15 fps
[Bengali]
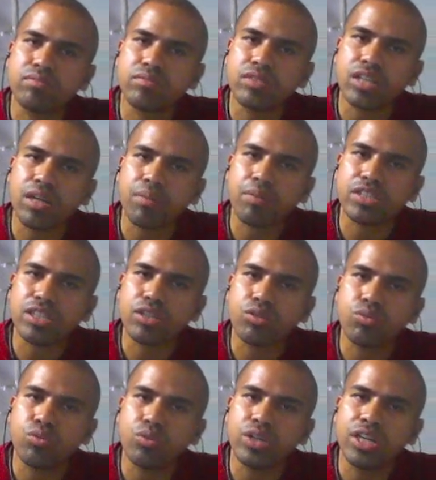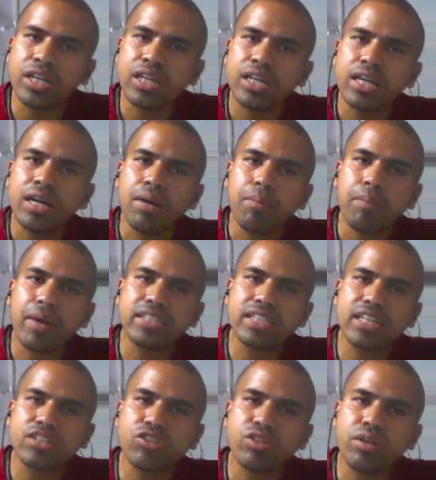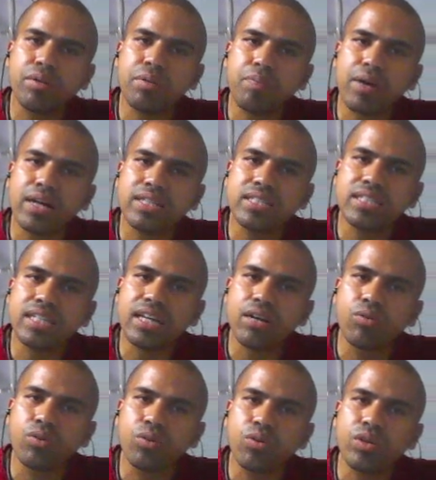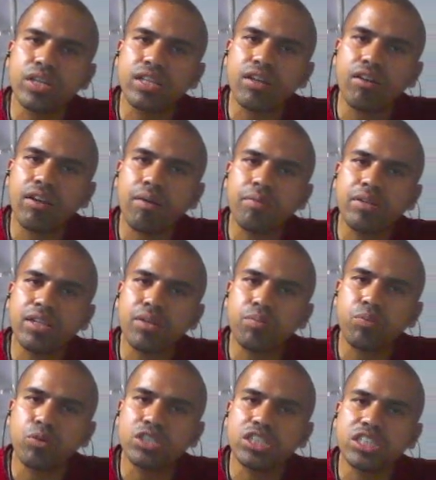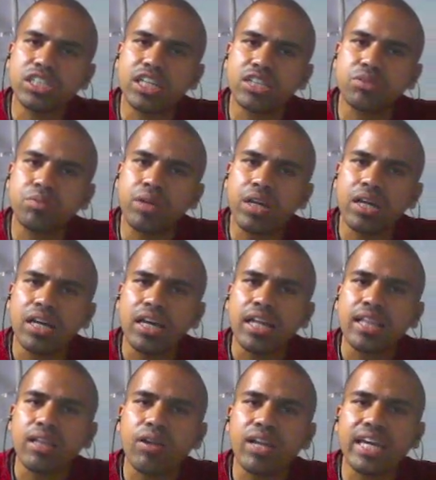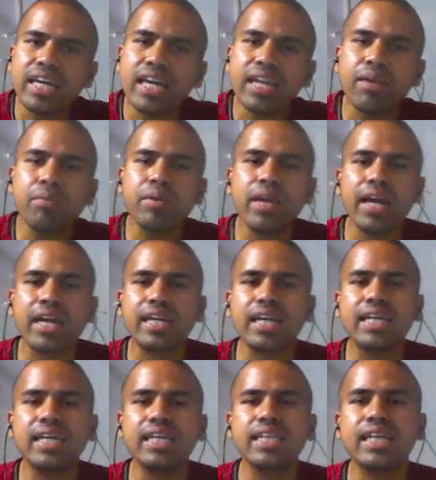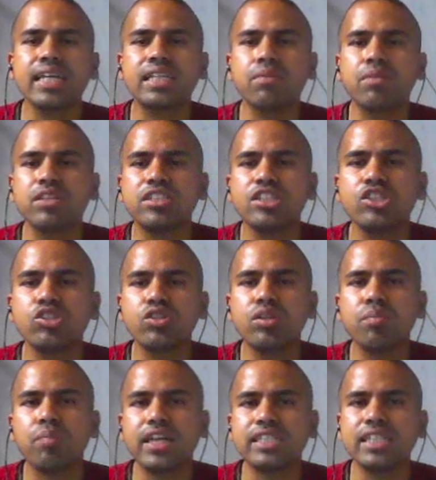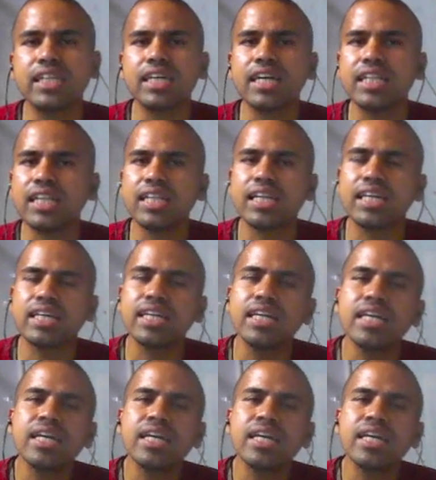চার পাঁচা কুড়ি পাঁচকে যদি আমি পাঁচ দিয়ে গুণ করি তাহলে আমাদের পঁচিশ আসবে তাহলে এখানে আমি একটা কি দেখতে পাচ্ছি যদি পাঁচের ক্ষেত্রে দেখি